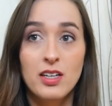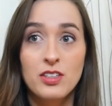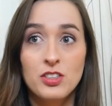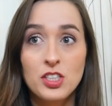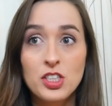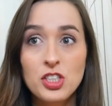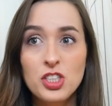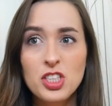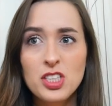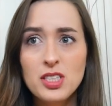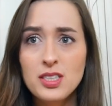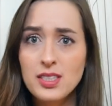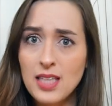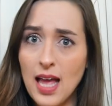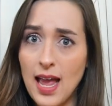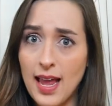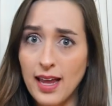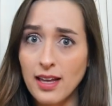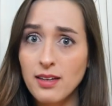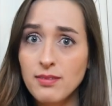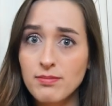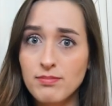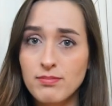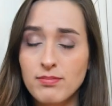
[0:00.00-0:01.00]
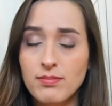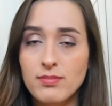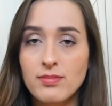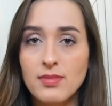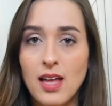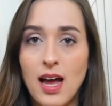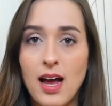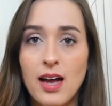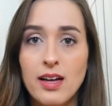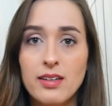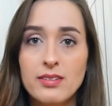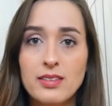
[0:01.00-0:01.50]
A gente tem,
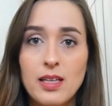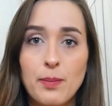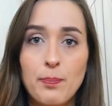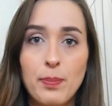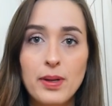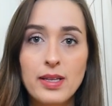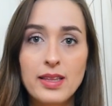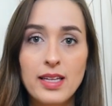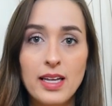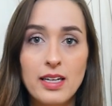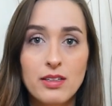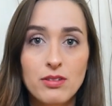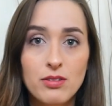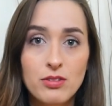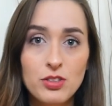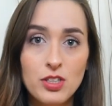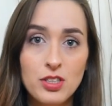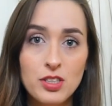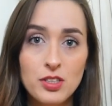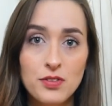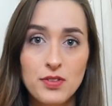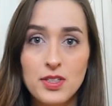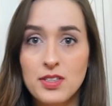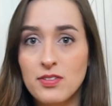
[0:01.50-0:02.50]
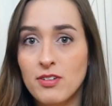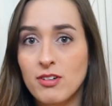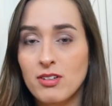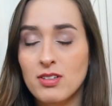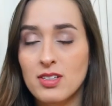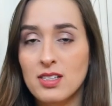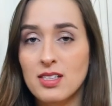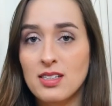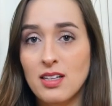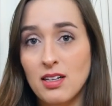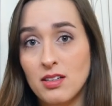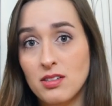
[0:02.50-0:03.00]
tá? Dependendo de onde você for
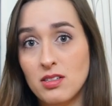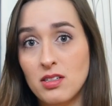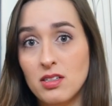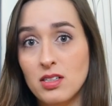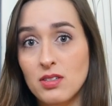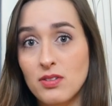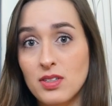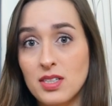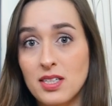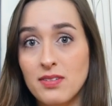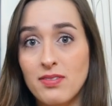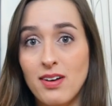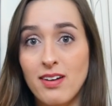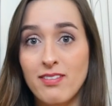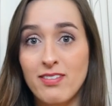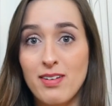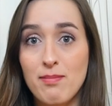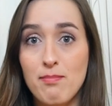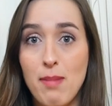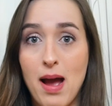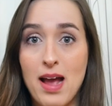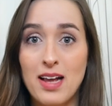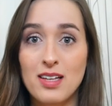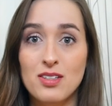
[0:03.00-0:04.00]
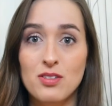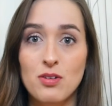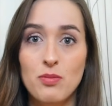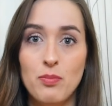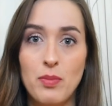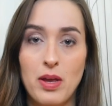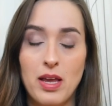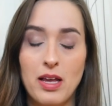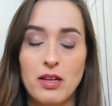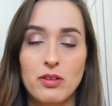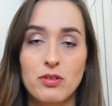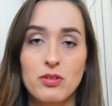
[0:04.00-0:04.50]
nos Estados Unidos, você vai ver mais ou
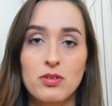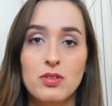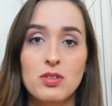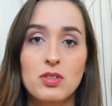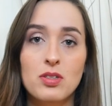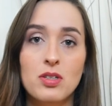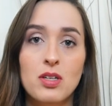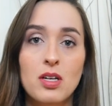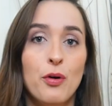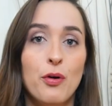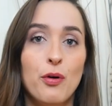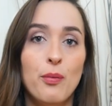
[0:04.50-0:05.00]
menos.